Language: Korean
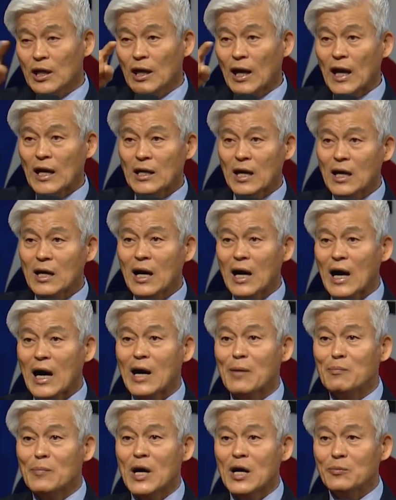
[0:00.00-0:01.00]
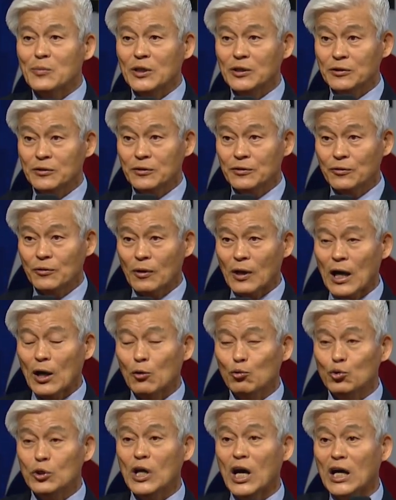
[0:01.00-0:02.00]
하나가 한 마음이거든요.
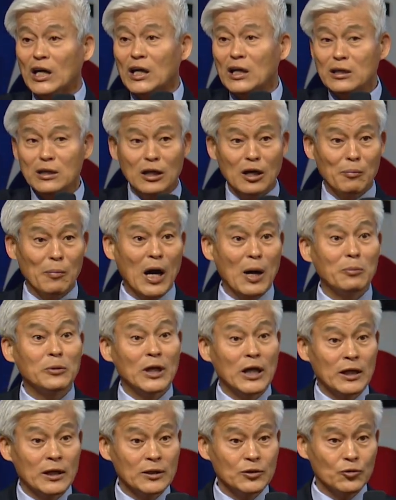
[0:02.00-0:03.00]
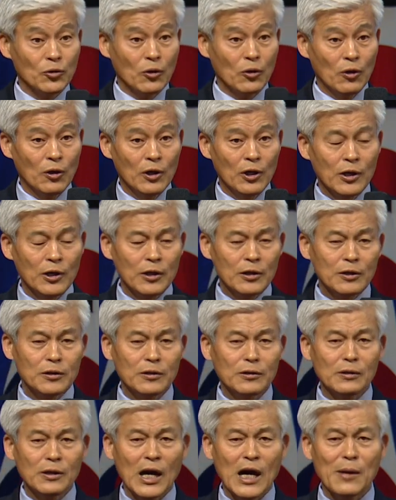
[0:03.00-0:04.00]
우리가 하나니까 마음은 하나죠.
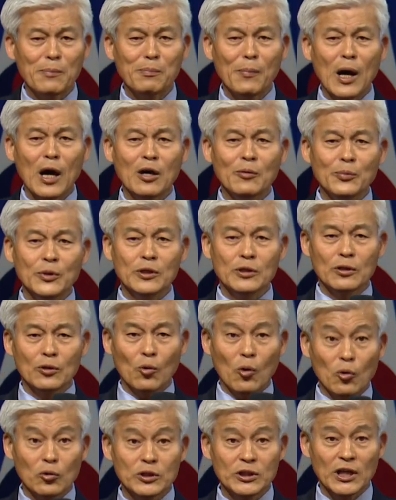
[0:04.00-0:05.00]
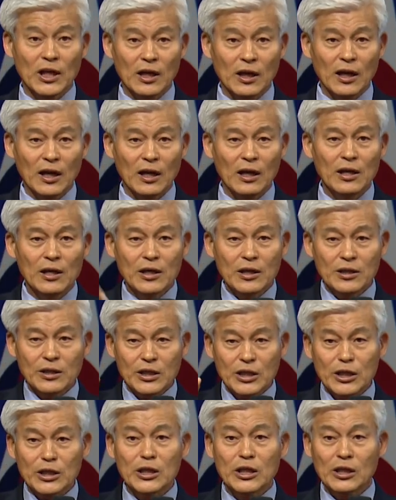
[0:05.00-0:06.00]
그 한마음을 공자가
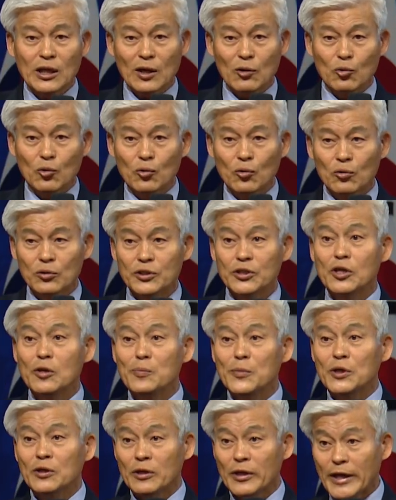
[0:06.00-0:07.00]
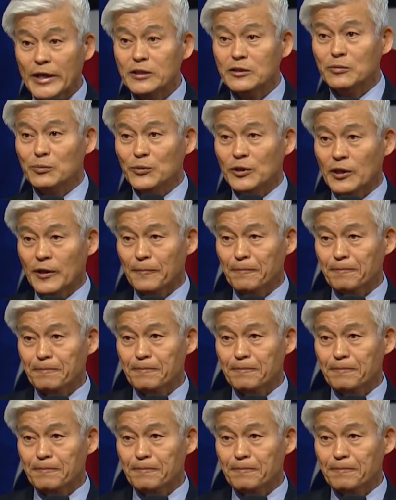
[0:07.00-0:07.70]
인이라고 설명을 했습니다.